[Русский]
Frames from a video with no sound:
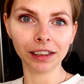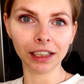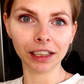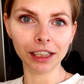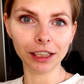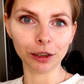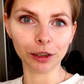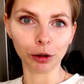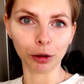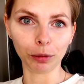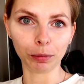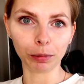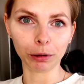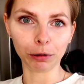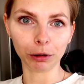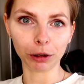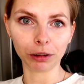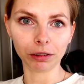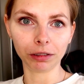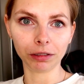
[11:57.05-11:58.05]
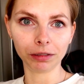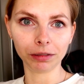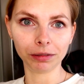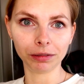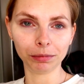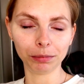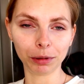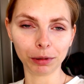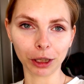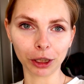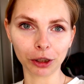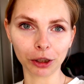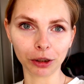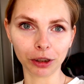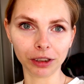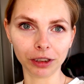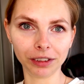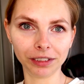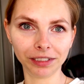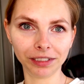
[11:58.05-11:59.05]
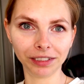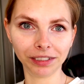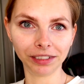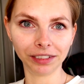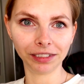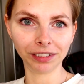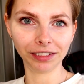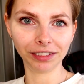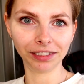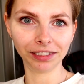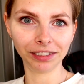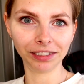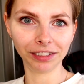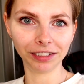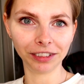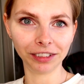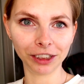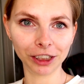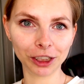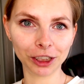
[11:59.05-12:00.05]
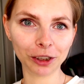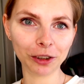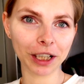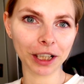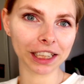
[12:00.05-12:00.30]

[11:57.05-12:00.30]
и Степа вот пришел. Что